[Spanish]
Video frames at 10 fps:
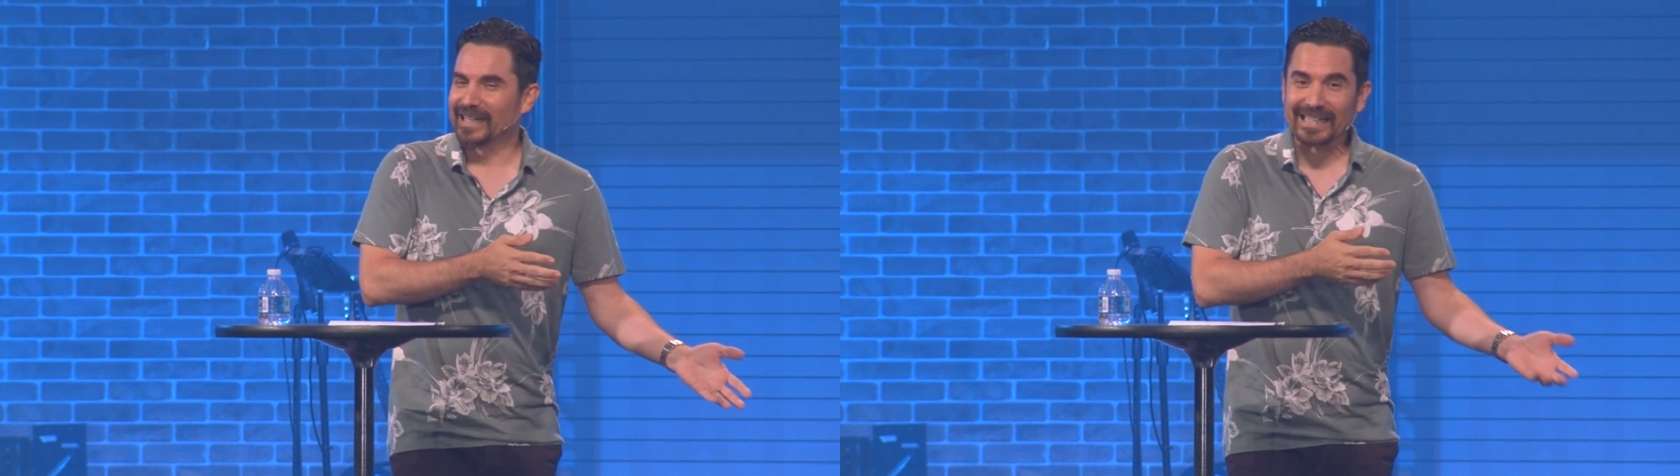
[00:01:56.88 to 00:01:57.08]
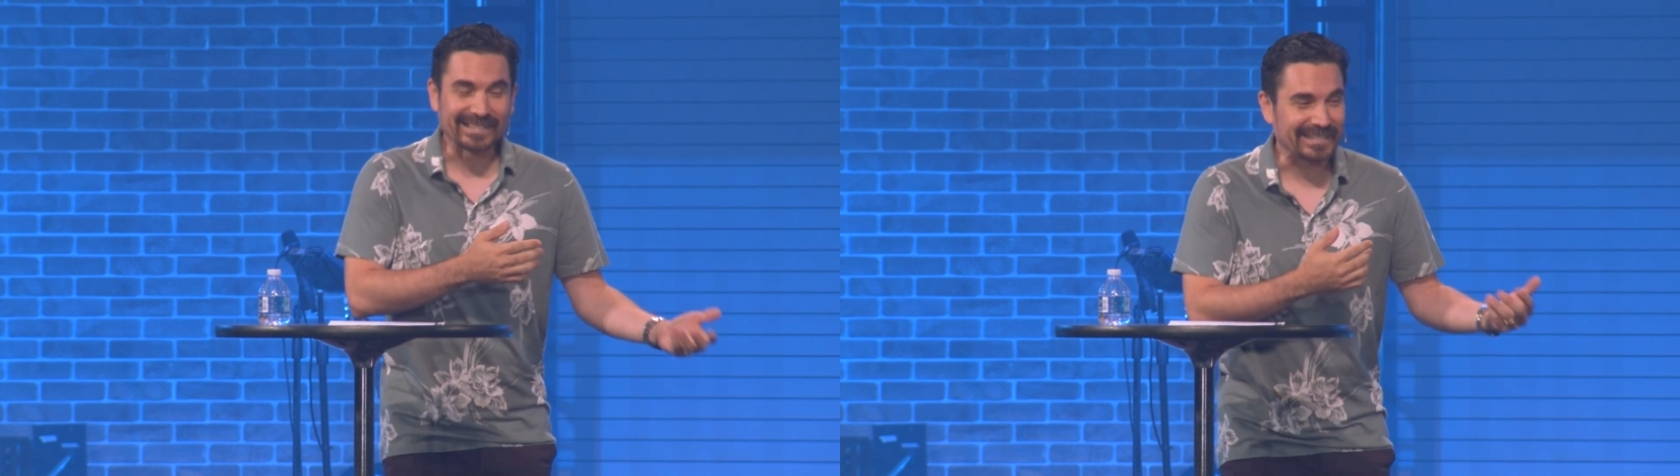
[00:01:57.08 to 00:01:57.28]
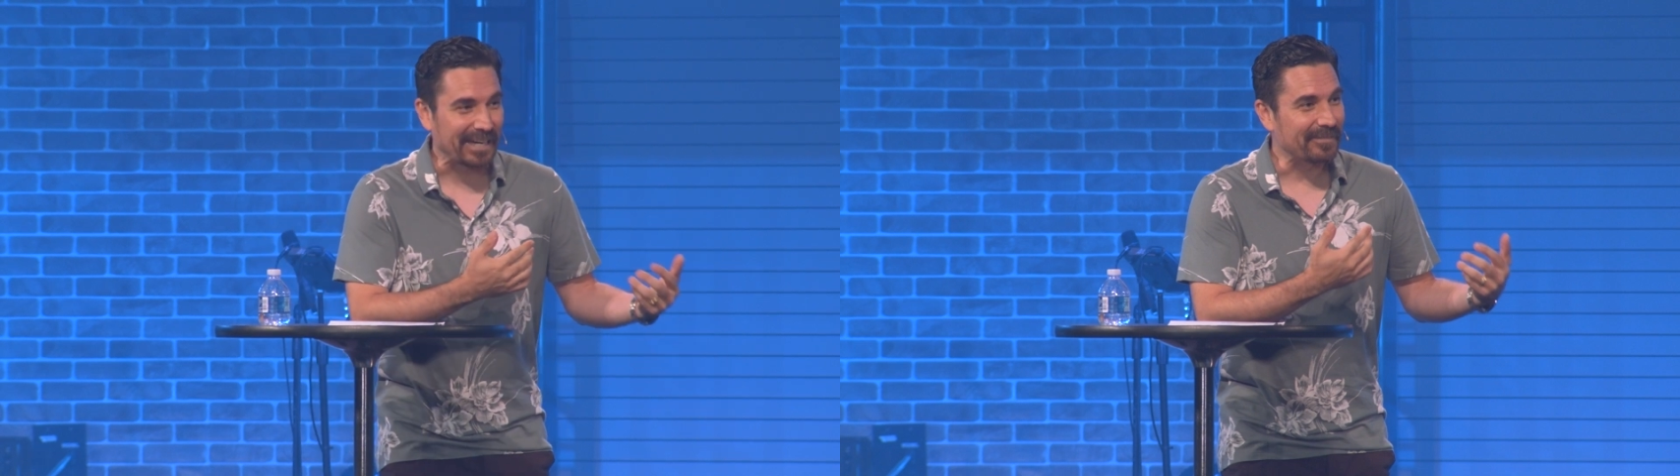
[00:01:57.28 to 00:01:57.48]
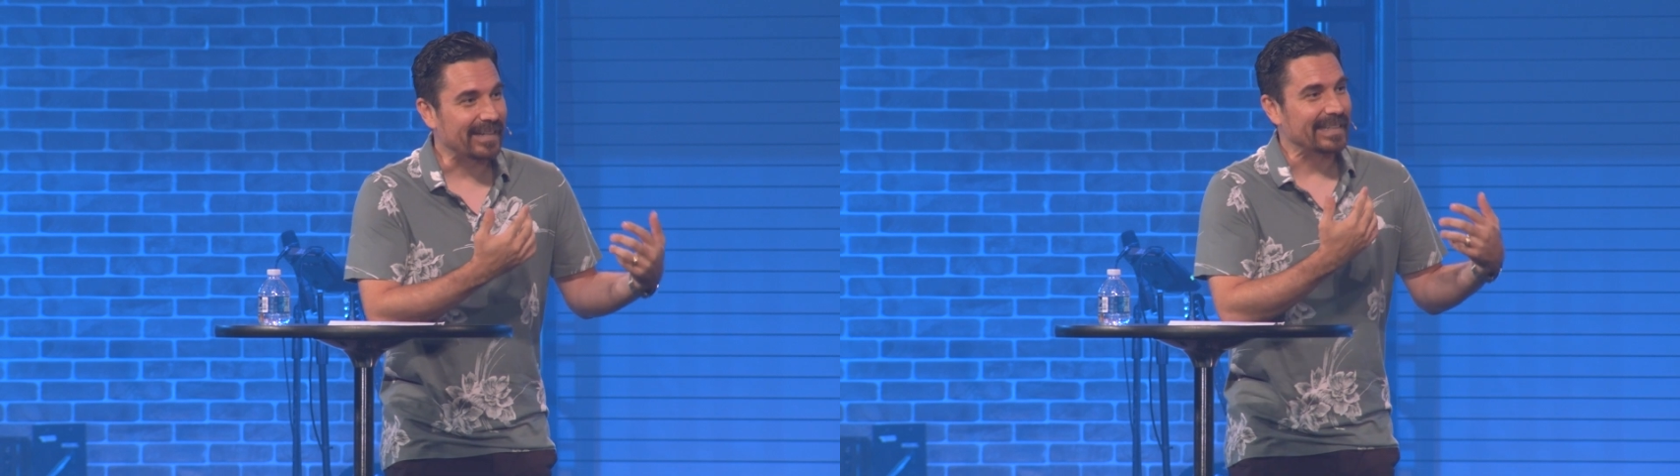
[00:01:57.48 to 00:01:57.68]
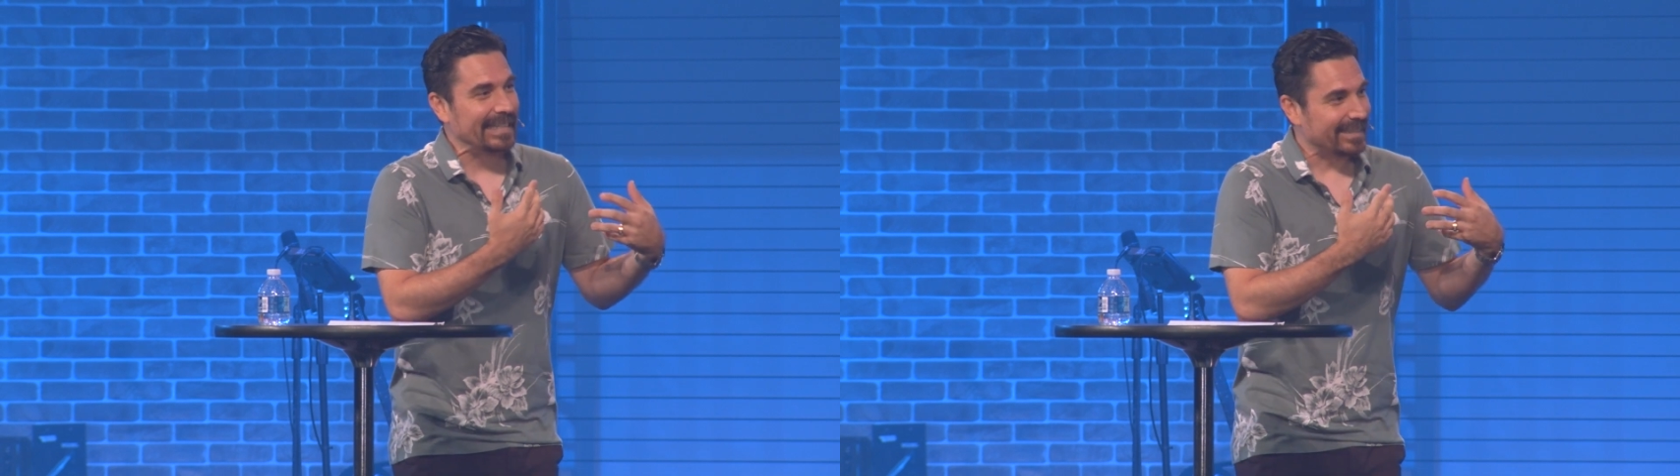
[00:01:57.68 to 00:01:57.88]
Él
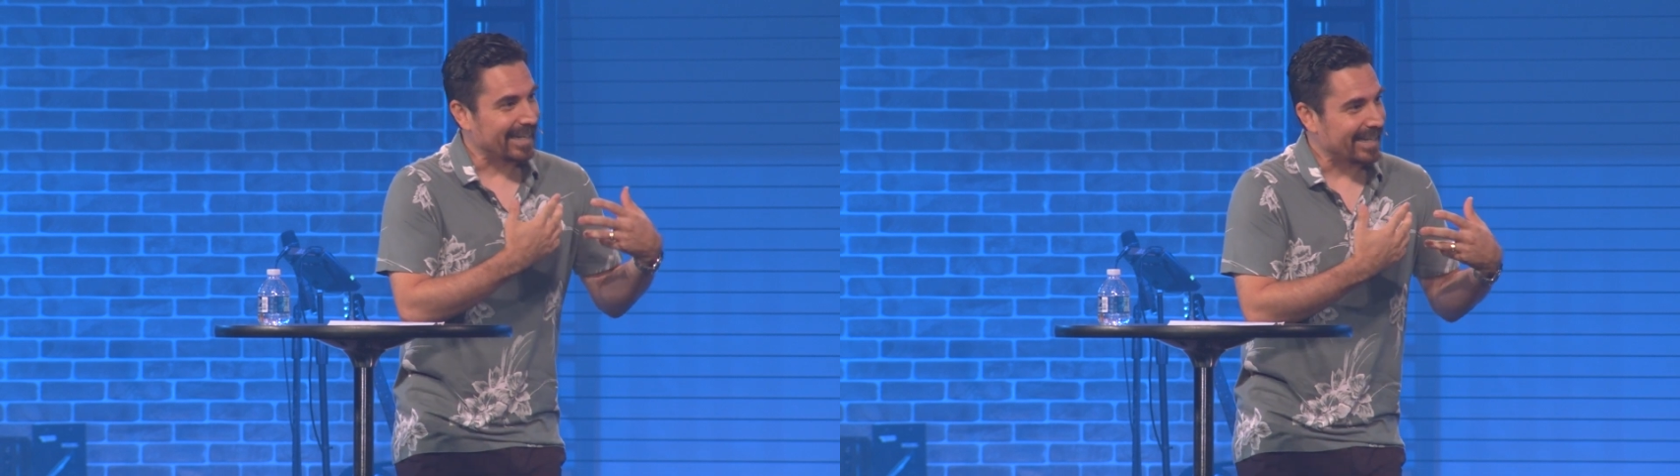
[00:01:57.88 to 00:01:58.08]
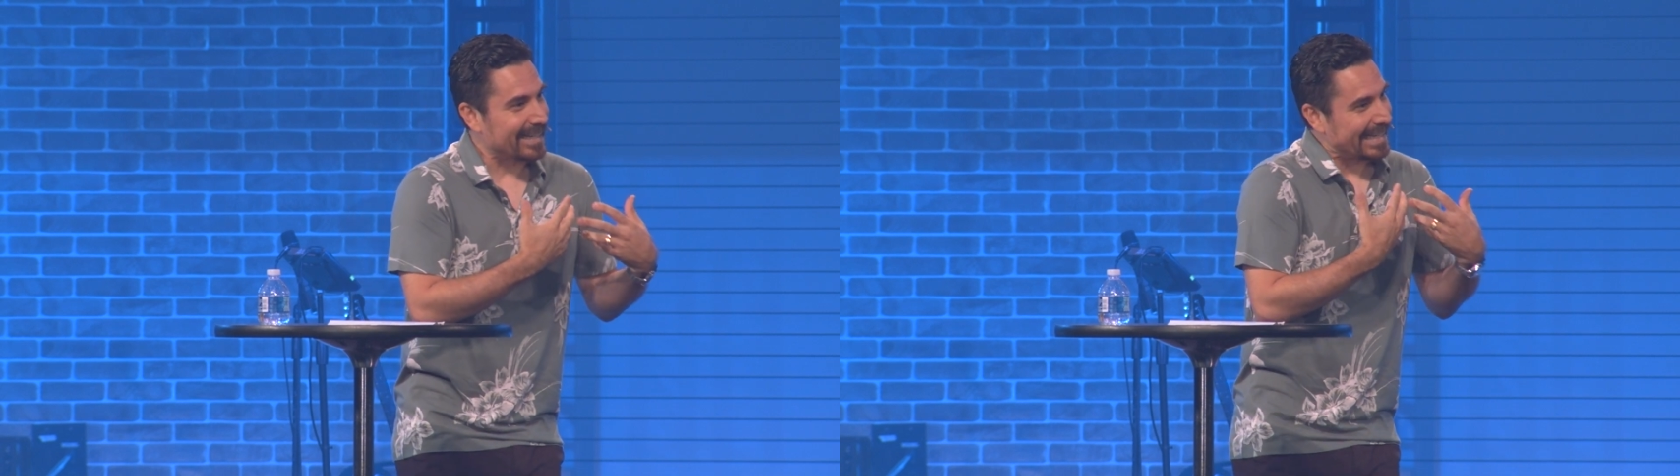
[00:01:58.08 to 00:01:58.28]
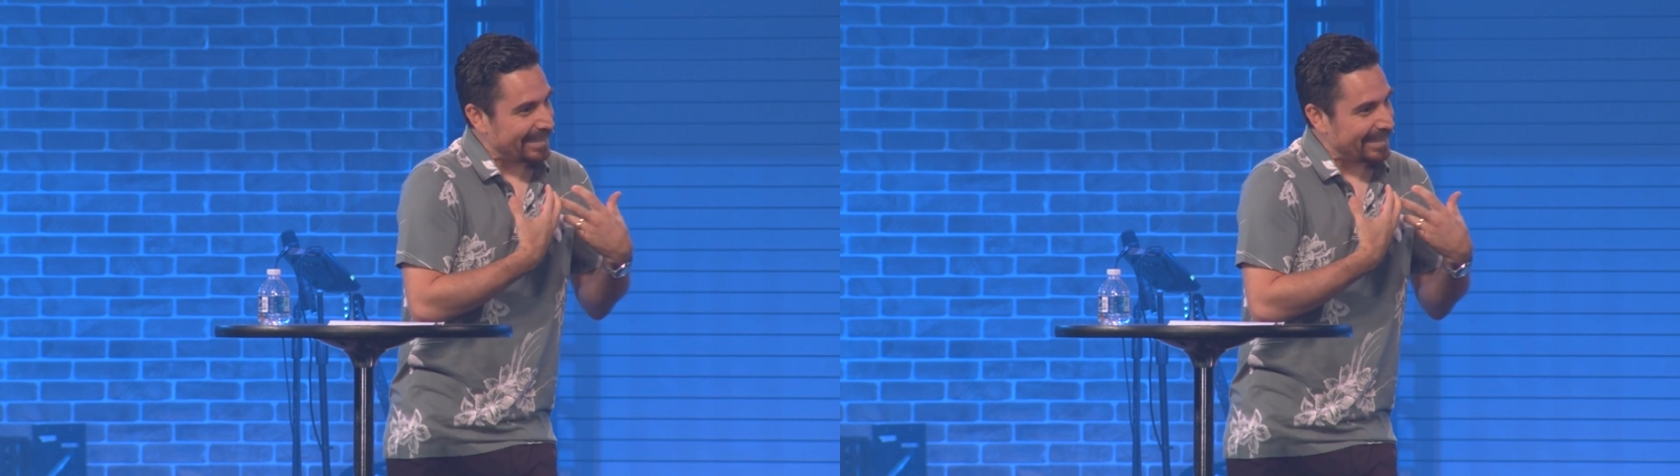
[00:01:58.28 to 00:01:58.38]
estaba eh,